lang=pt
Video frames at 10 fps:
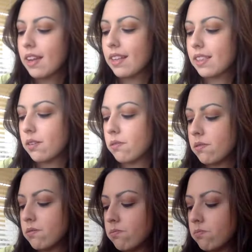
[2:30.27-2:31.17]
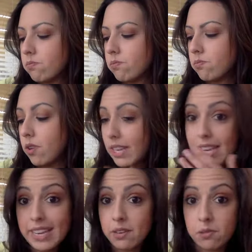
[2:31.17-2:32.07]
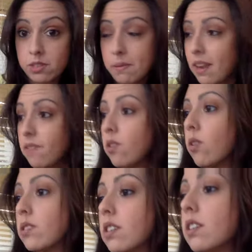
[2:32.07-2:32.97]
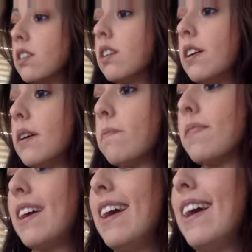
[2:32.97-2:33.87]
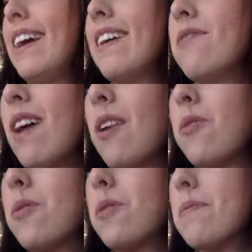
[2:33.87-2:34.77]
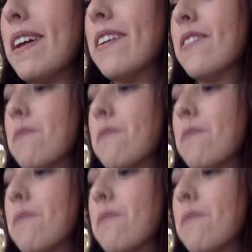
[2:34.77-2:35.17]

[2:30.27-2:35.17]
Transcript: Então, olha que lindo, coisa maravilhosa é, um aluno meu,